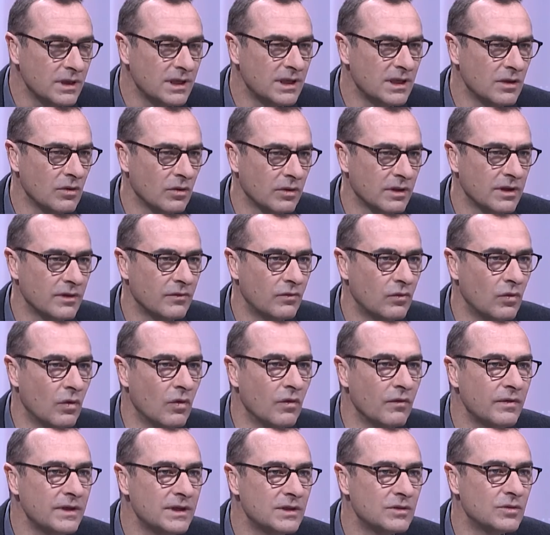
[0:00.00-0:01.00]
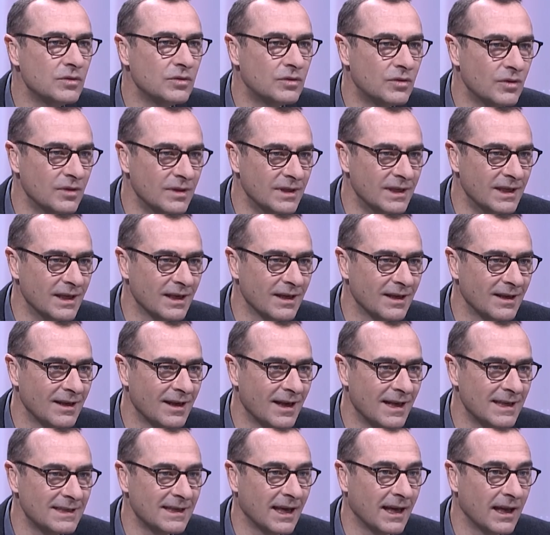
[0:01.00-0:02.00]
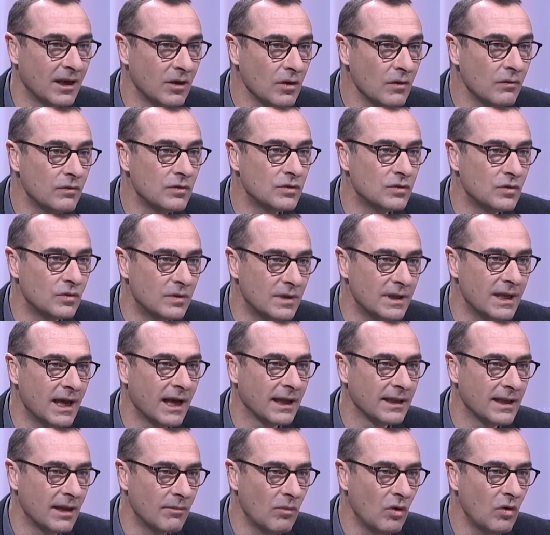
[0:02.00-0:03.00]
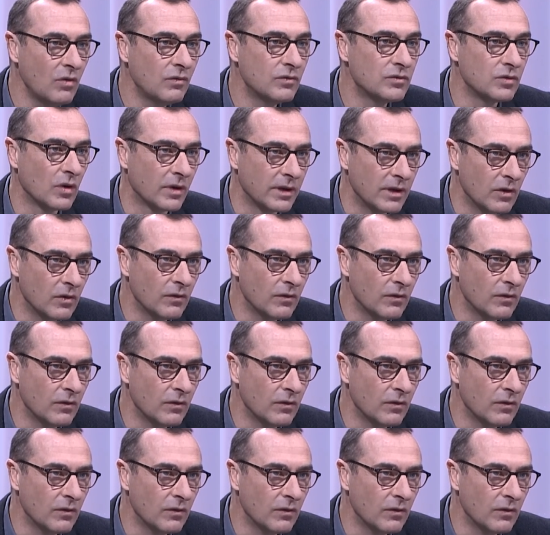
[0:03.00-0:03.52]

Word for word: qui auriez-vous envie de soutenir est-ce qu'il y a quelqu'un que vous soutenez ardemment ou vous auriez